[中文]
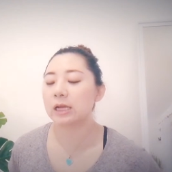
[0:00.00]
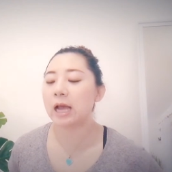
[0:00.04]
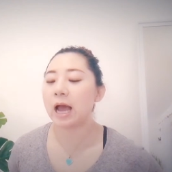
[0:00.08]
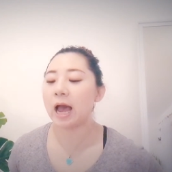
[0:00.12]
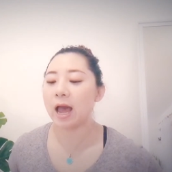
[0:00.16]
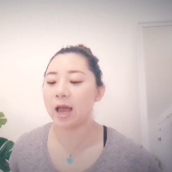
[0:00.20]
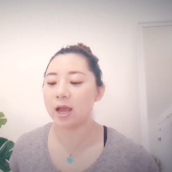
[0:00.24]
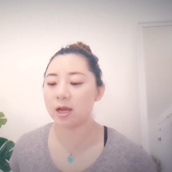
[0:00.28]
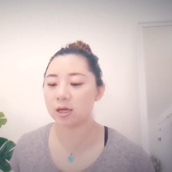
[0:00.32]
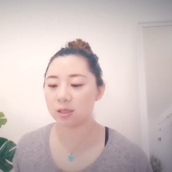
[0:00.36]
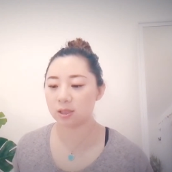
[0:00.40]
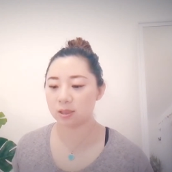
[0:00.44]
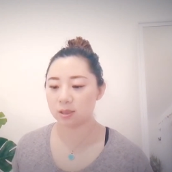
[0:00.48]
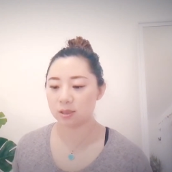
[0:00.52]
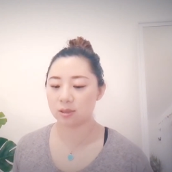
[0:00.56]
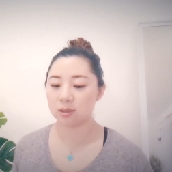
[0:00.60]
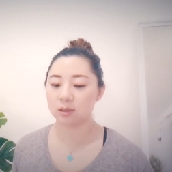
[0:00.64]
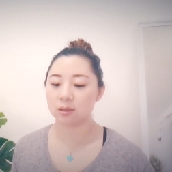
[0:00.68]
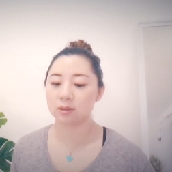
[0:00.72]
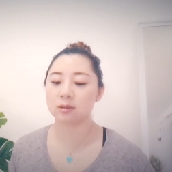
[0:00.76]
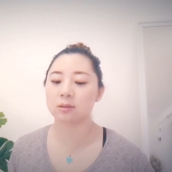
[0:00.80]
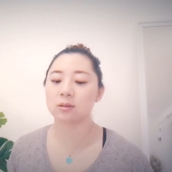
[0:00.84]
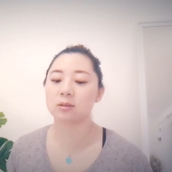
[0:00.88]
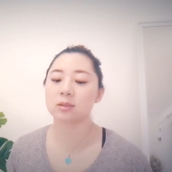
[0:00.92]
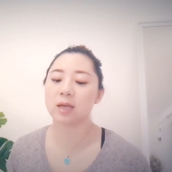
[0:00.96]
开
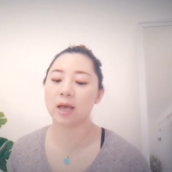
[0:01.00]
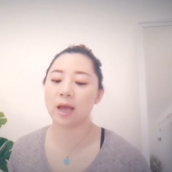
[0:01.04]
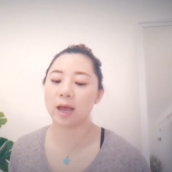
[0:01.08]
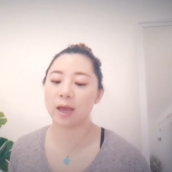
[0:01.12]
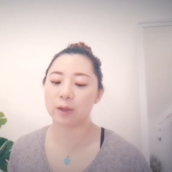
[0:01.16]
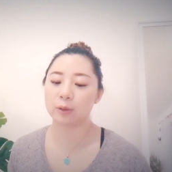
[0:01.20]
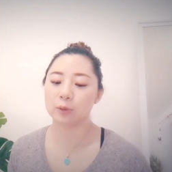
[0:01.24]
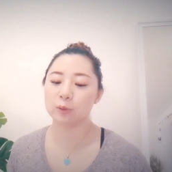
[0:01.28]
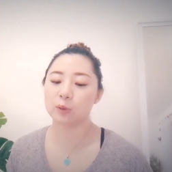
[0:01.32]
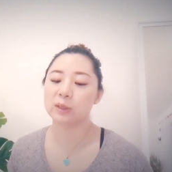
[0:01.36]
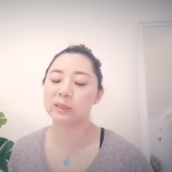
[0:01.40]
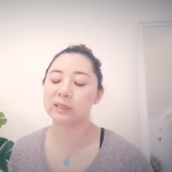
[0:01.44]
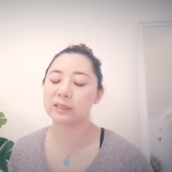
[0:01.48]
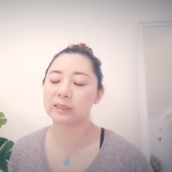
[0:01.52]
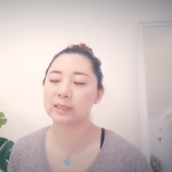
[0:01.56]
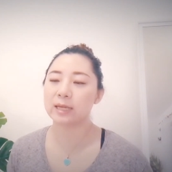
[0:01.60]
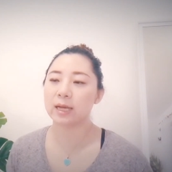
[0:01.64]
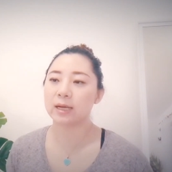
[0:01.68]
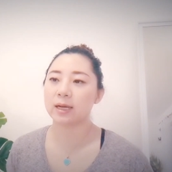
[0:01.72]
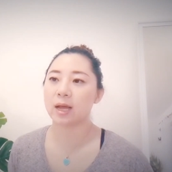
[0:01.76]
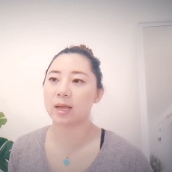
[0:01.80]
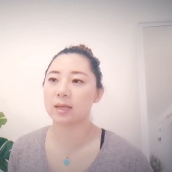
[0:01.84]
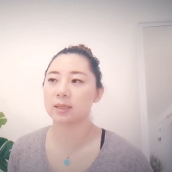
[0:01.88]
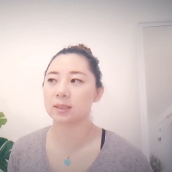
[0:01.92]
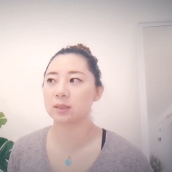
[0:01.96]
始才对极
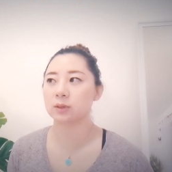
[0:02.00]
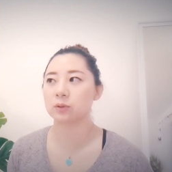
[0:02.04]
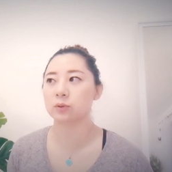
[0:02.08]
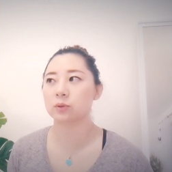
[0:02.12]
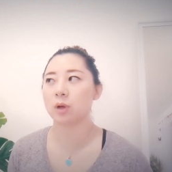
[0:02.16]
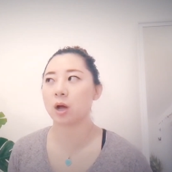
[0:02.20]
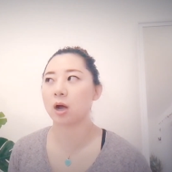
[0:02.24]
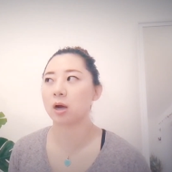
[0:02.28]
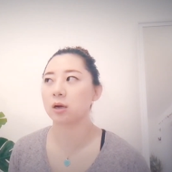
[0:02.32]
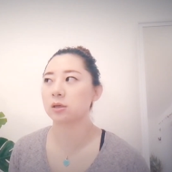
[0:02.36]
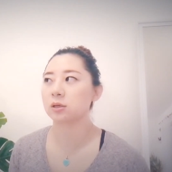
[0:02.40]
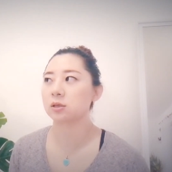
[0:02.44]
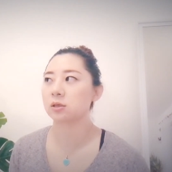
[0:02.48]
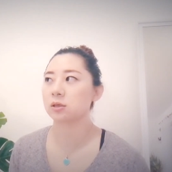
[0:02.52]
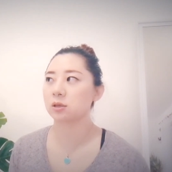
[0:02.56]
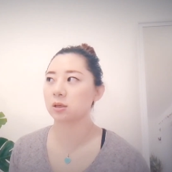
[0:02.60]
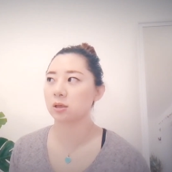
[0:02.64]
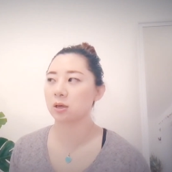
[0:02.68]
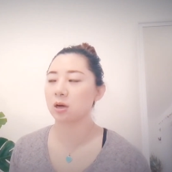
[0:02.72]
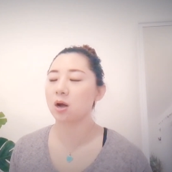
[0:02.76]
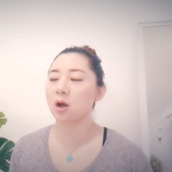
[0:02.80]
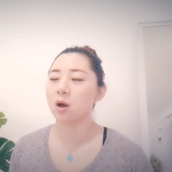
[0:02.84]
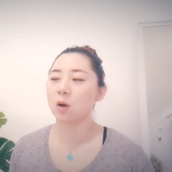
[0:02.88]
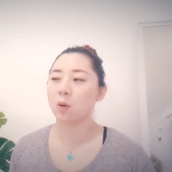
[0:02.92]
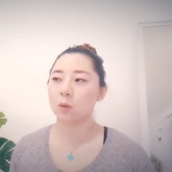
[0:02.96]
简感兴趣，而
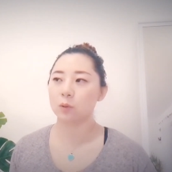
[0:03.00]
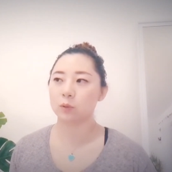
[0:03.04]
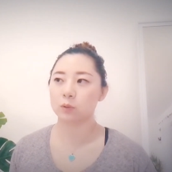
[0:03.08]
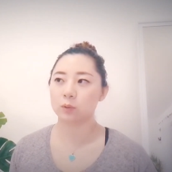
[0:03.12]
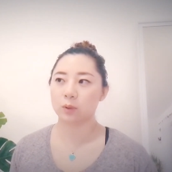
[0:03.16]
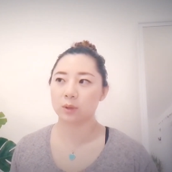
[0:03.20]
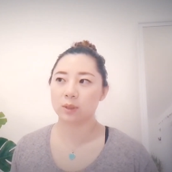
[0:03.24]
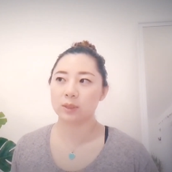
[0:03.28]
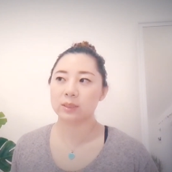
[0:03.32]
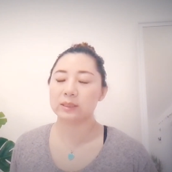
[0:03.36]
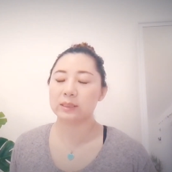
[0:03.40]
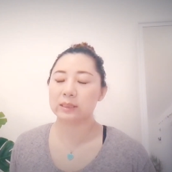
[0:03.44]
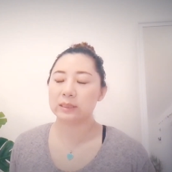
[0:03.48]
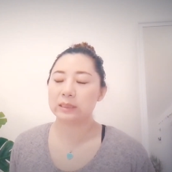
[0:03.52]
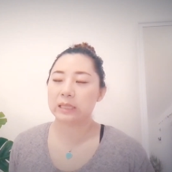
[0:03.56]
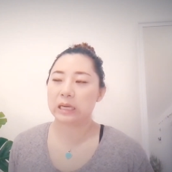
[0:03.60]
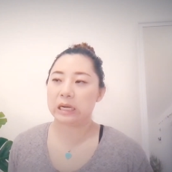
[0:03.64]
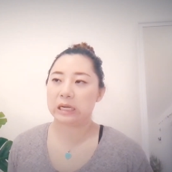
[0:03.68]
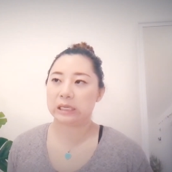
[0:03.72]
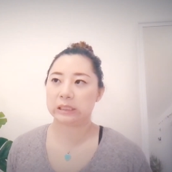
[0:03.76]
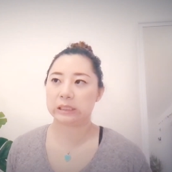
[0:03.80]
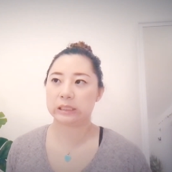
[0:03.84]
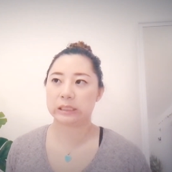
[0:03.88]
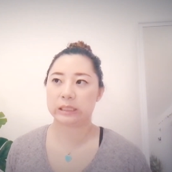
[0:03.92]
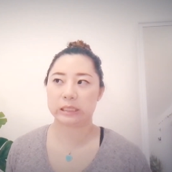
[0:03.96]
是我觉得极
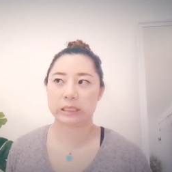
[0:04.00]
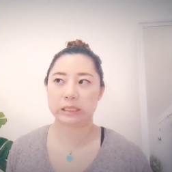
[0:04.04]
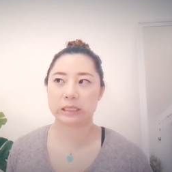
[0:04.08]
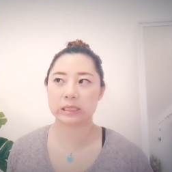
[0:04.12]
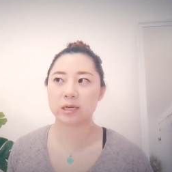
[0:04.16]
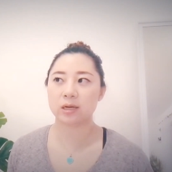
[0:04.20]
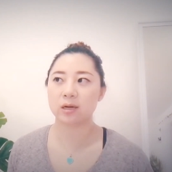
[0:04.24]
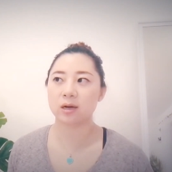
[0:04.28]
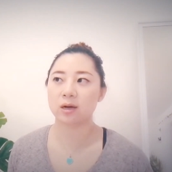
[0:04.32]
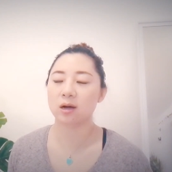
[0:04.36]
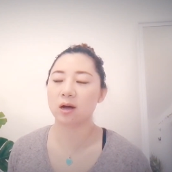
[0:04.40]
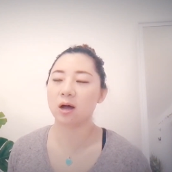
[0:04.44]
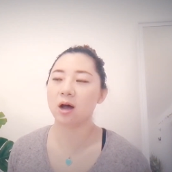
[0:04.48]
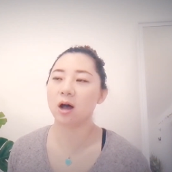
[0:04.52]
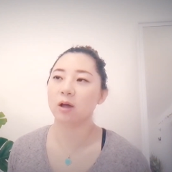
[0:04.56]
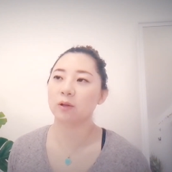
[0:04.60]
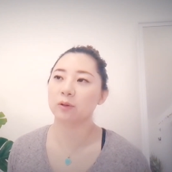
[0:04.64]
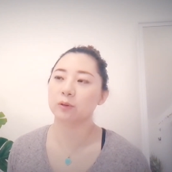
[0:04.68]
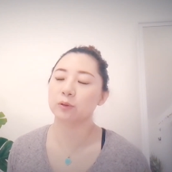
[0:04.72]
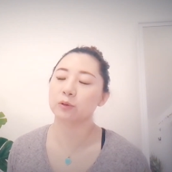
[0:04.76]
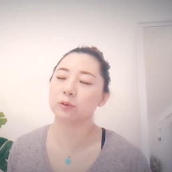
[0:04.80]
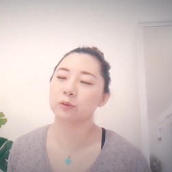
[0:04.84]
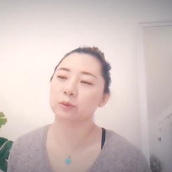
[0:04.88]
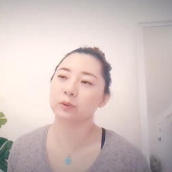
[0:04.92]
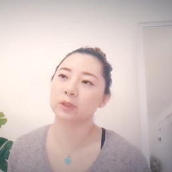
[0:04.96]
简是一个很好
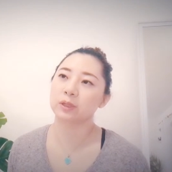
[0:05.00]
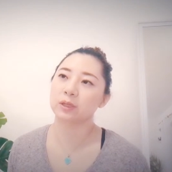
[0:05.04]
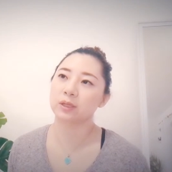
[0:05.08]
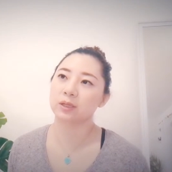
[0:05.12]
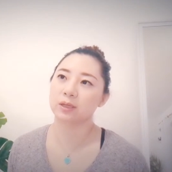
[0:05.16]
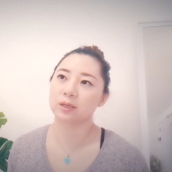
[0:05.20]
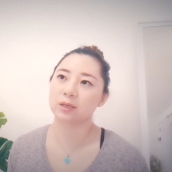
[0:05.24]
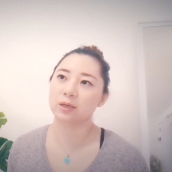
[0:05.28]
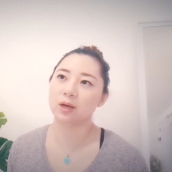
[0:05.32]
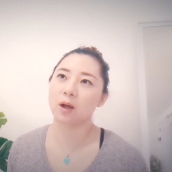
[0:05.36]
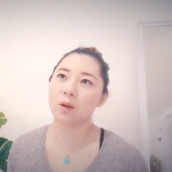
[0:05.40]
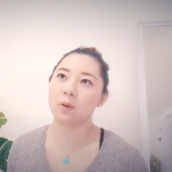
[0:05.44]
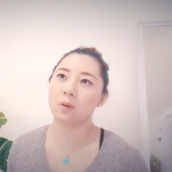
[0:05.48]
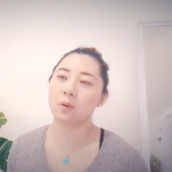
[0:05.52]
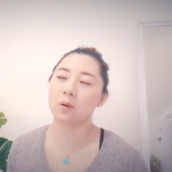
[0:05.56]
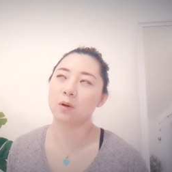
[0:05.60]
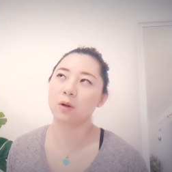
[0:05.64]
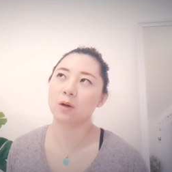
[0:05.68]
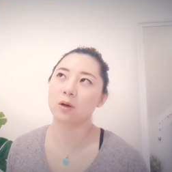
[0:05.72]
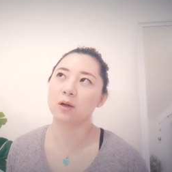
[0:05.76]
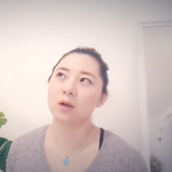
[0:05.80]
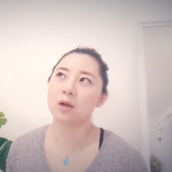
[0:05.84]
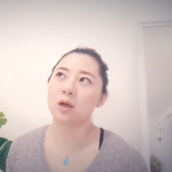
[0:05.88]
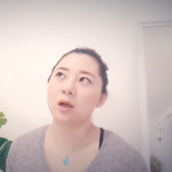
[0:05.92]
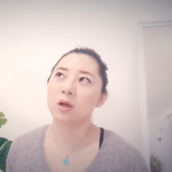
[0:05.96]
的主题，让
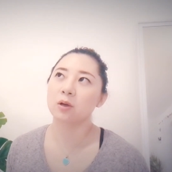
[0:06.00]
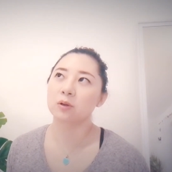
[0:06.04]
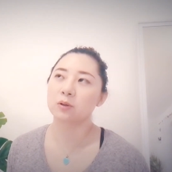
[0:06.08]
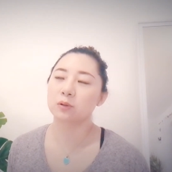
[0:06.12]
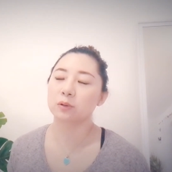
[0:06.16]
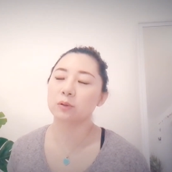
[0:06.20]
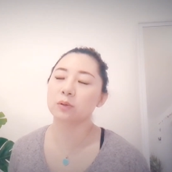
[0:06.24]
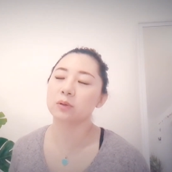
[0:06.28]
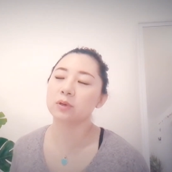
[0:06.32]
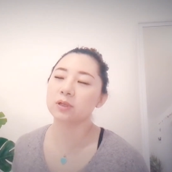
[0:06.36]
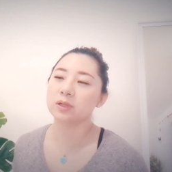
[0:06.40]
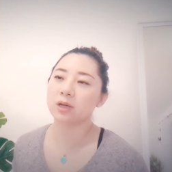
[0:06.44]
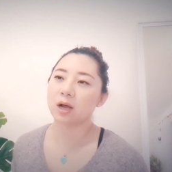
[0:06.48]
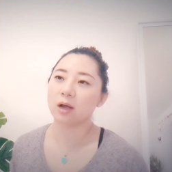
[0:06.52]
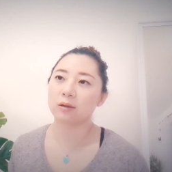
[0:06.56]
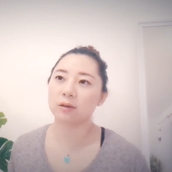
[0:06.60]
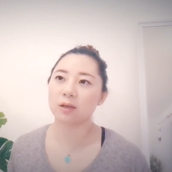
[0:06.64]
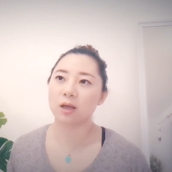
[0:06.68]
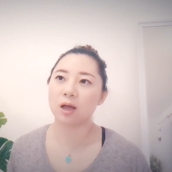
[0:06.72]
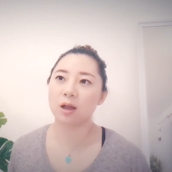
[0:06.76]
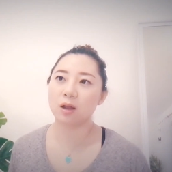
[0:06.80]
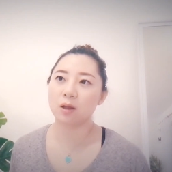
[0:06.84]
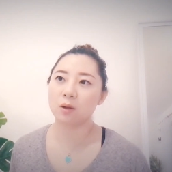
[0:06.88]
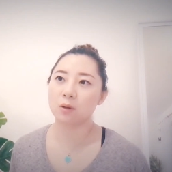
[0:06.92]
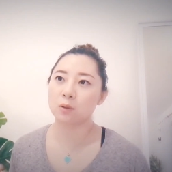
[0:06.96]
我终于找
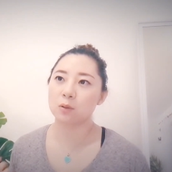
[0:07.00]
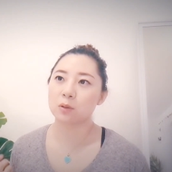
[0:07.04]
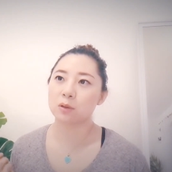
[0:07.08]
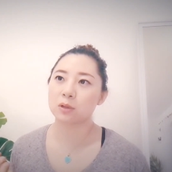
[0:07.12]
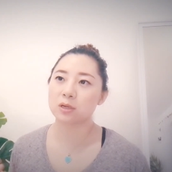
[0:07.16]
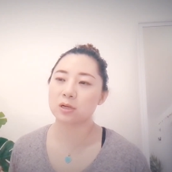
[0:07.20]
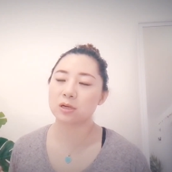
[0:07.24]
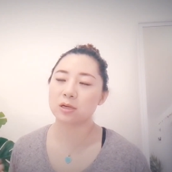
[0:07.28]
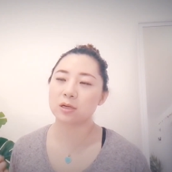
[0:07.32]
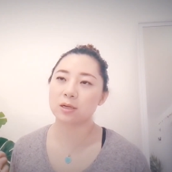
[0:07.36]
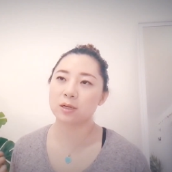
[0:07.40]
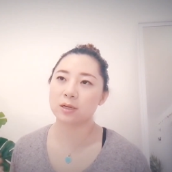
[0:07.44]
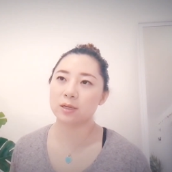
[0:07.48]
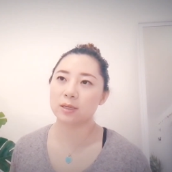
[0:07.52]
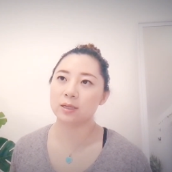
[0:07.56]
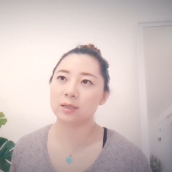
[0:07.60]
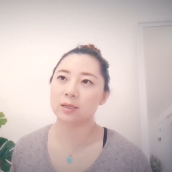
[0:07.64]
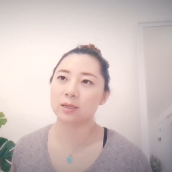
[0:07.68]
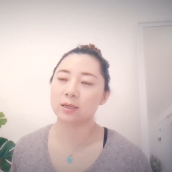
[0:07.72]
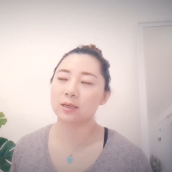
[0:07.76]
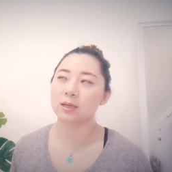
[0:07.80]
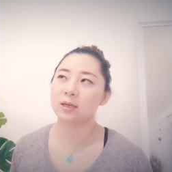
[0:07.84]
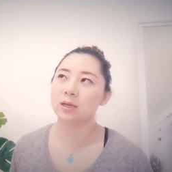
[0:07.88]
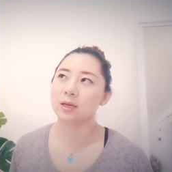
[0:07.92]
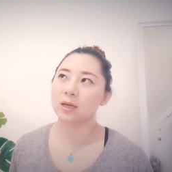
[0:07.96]
到了我可
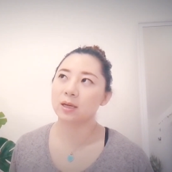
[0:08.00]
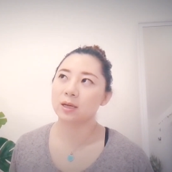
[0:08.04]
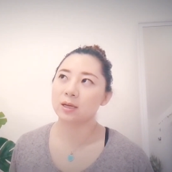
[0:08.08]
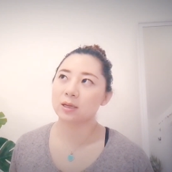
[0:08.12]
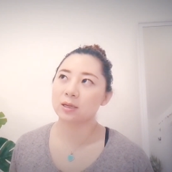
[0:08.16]
以